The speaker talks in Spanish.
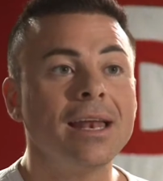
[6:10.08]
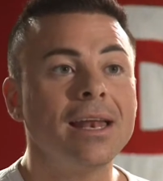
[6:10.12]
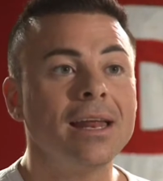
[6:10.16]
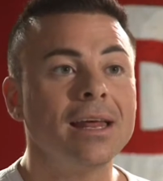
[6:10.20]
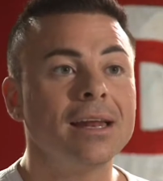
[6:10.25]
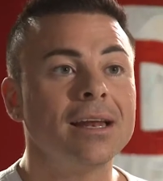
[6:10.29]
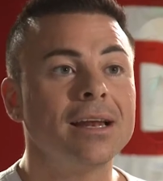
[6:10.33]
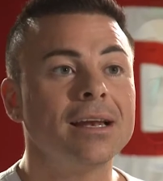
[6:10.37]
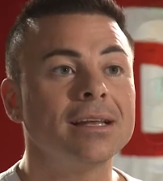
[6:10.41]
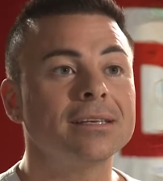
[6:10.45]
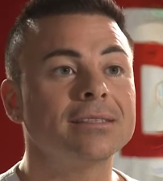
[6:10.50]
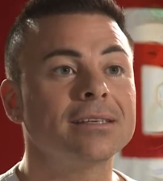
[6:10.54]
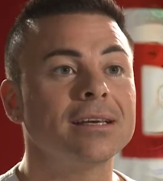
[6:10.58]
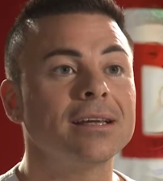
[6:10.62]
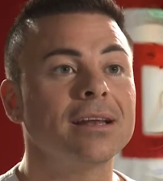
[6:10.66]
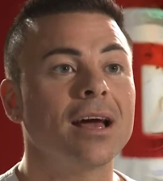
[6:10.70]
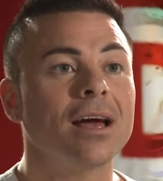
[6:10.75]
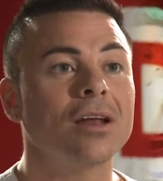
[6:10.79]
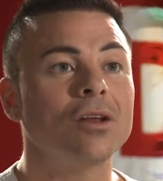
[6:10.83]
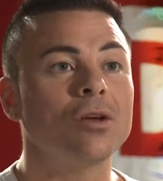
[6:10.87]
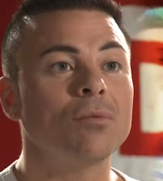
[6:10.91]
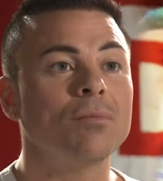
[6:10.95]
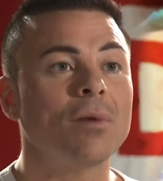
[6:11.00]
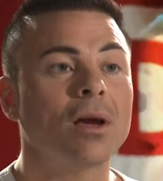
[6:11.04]
él en el
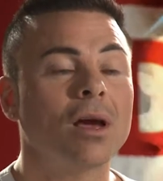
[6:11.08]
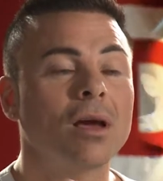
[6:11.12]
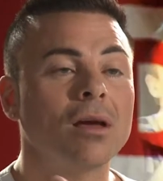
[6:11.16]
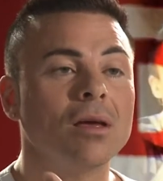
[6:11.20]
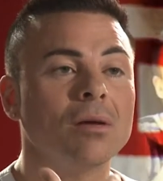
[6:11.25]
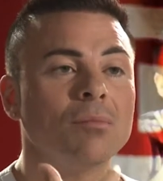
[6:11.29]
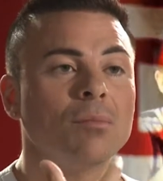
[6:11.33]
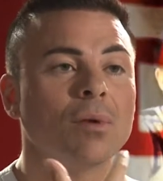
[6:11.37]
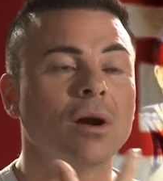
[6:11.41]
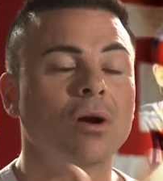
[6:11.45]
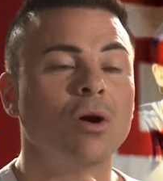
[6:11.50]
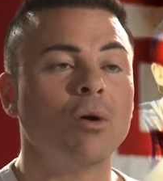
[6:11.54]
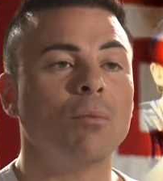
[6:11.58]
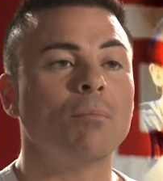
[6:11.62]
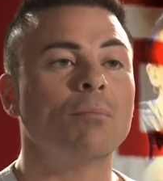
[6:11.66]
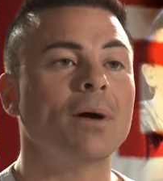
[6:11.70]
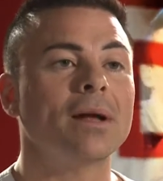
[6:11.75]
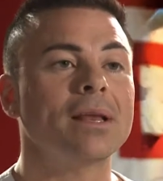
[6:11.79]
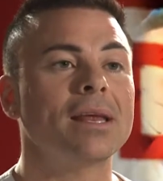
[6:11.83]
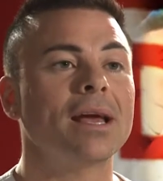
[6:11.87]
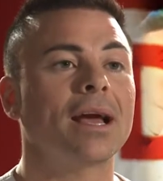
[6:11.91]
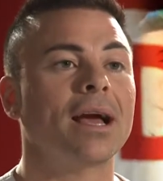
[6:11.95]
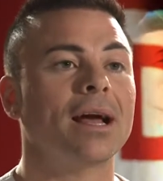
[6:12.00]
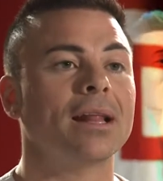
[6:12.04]
escenario y me, y me
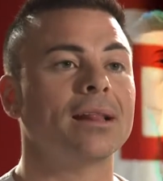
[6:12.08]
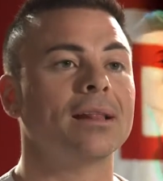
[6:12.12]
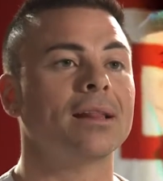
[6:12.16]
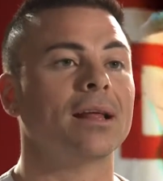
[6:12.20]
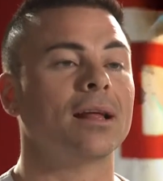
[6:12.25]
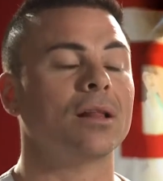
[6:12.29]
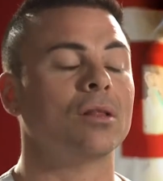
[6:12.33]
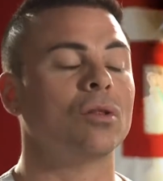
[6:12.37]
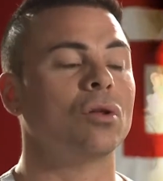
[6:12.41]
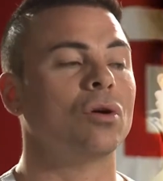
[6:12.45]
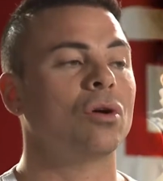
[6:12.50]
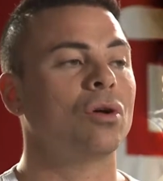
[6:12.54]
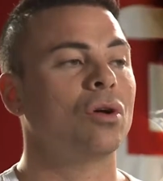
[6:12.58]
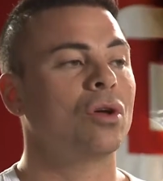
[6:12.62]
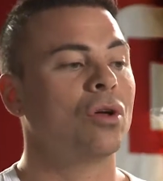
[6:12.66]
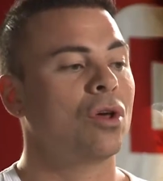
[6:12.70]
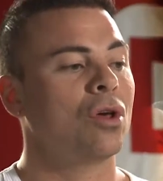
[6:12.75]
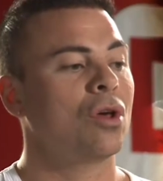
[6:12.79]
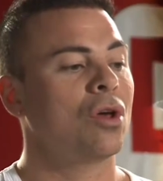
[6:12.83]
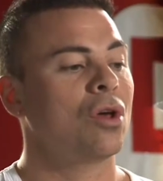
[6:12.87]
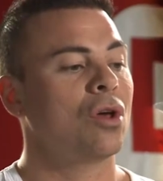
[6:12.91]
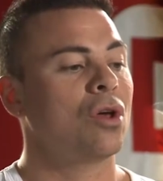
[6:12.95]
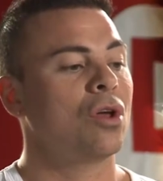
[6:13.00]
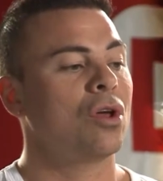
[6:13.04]
acompaña cantando.
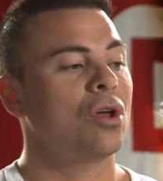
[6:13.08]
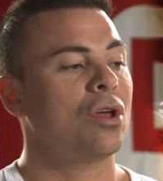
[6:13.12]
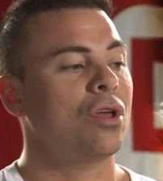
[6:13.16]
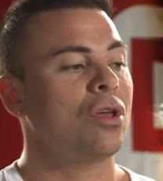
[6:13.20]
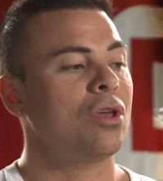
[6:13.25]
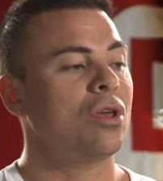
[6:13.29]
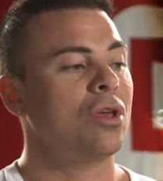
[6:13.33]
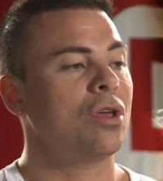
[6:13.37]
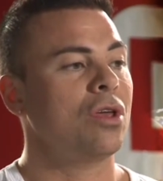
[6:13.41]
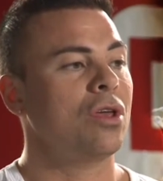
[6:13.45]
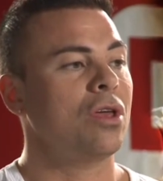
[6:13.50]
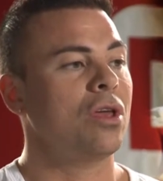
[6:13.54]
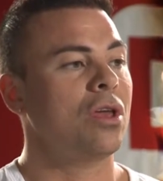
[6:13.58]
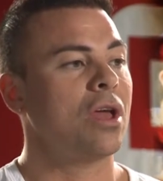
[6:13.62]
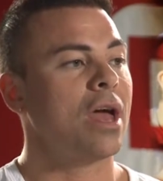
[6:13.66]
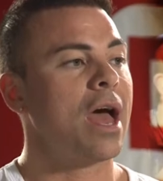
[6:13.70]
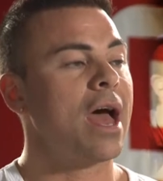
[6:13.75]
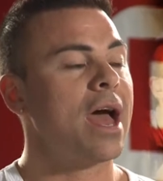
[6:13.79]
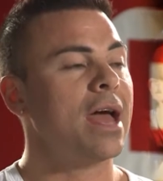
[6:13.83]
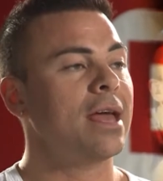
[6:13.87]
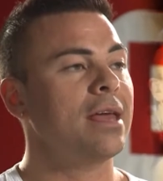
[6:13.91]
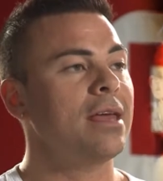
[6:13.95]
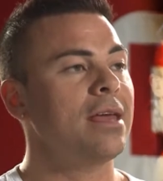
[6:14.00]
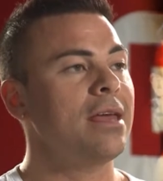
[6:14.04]
Y
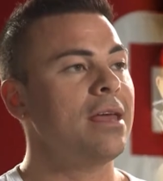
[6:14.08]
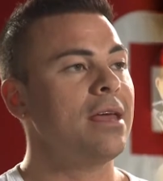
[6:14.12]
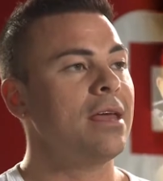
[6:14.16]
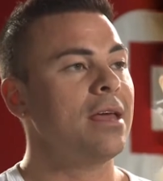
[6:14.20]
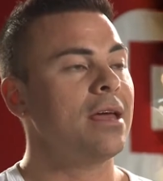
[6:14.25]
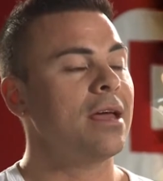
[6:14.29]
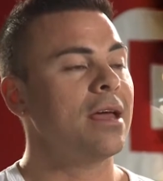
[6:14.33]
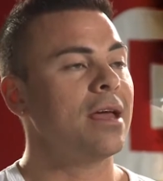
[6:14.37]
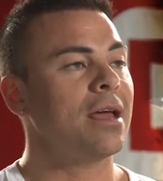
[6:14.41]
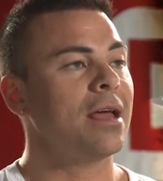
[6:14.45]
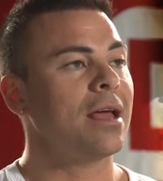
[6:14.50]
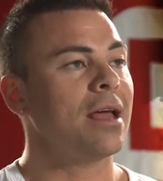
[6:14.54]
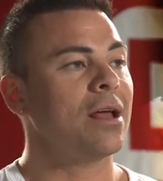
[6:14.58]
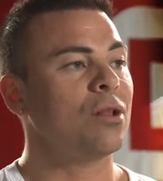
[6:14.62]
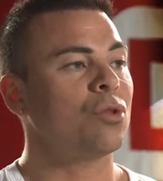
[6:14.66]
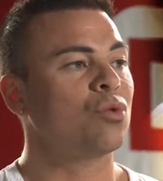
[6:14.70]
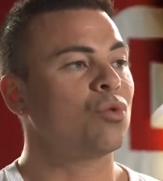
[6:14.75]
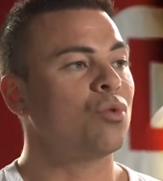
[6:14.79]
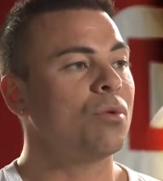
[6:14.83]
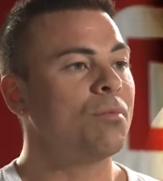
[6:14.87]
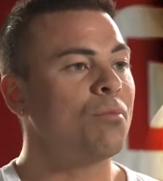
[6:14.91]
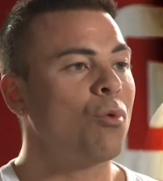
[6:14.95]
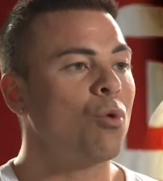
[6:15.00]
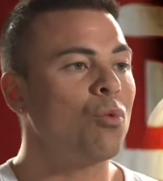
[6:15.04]
ahí
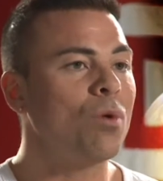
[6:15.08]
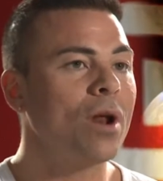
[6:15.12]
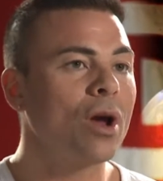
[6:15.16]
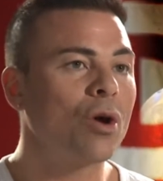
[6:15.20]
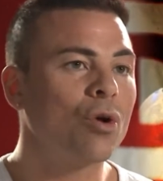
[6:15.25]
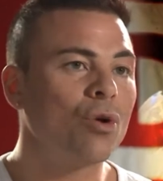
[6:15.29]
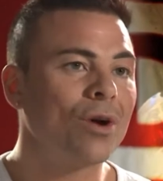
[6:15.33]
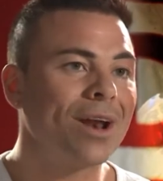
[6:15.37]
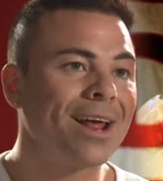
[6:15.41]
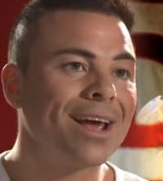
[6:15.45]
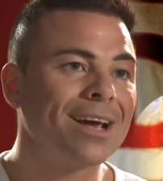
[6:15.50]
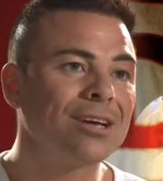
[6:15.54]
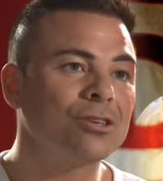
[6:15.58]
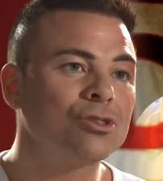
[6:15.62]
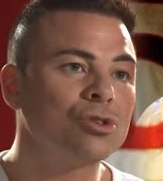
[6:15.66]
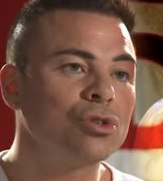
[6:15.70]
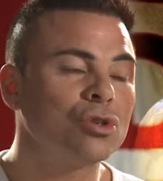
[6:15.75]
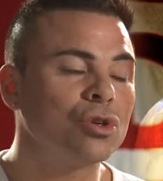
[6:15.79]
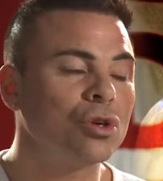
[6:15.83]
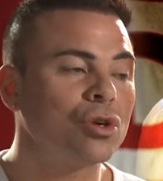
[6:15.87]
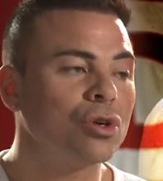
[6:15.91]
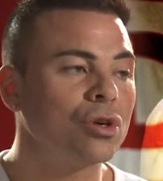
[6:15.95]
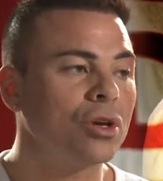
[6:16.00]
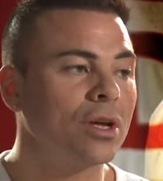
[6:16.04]
tuvimos una
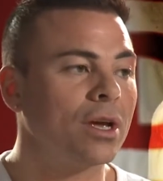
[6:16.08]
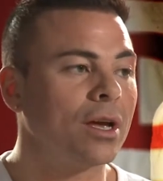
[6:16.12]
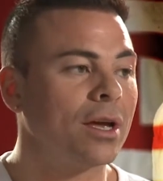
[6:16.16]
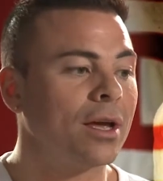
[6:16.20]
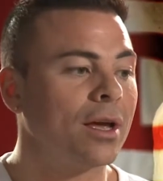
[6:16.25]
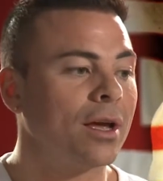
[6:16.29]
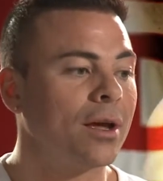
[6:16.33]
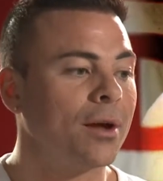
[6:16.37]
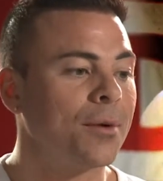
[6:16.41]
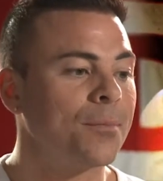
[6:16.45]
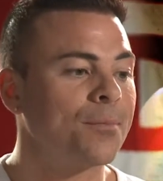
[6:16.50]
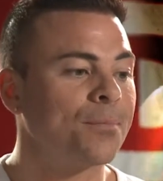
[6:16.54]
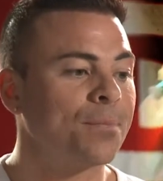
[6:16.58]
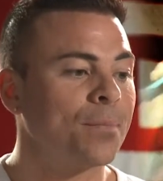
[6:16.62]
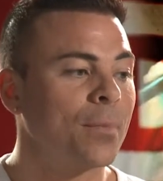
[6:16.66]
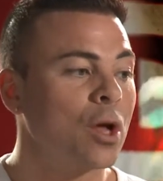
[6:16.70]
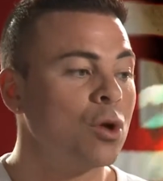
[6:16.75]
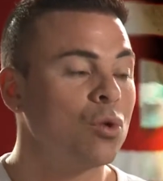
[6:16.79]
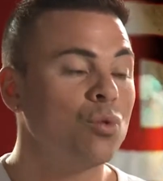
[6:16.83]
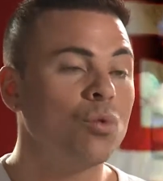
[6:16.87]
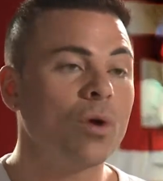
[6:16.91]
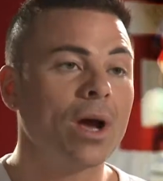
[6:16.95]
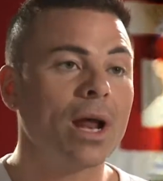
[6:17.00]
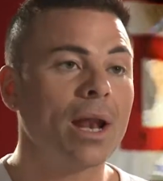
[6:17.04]
conexión que
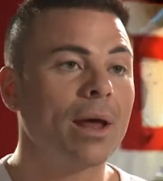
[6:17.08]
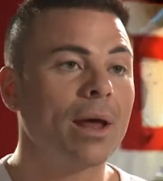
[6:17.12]
nunca